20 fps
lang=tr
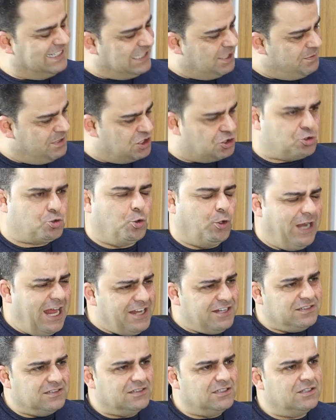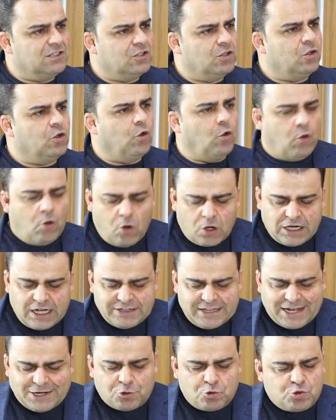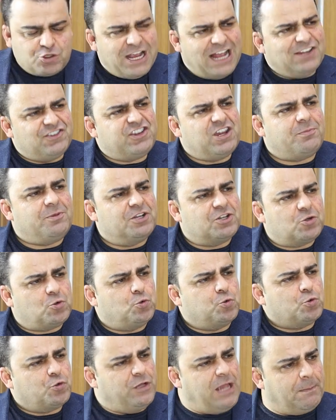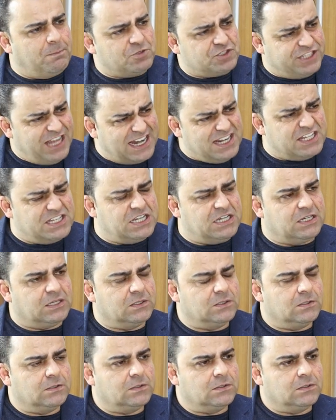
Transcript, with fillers: Kimi istiyorlar? Hı hı. O kadar güzelce bir kurgu yapmışlar ki.